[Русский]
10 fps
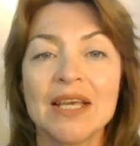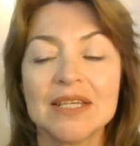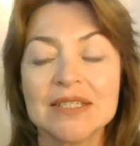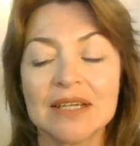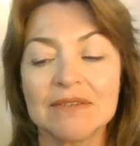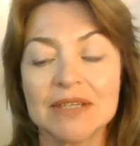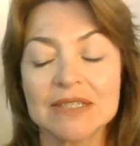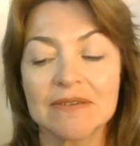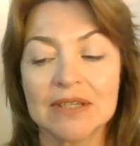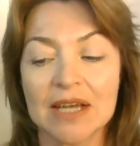И,
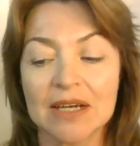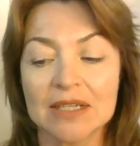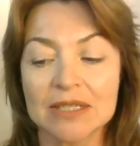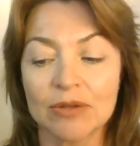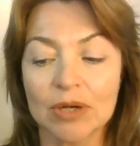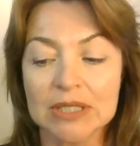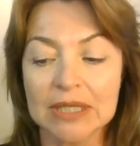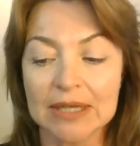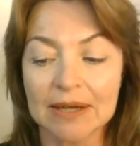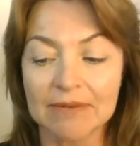соответственно,
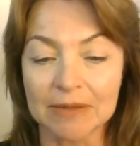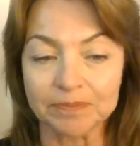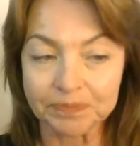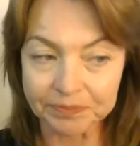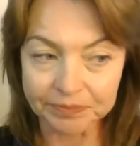ситуация такова.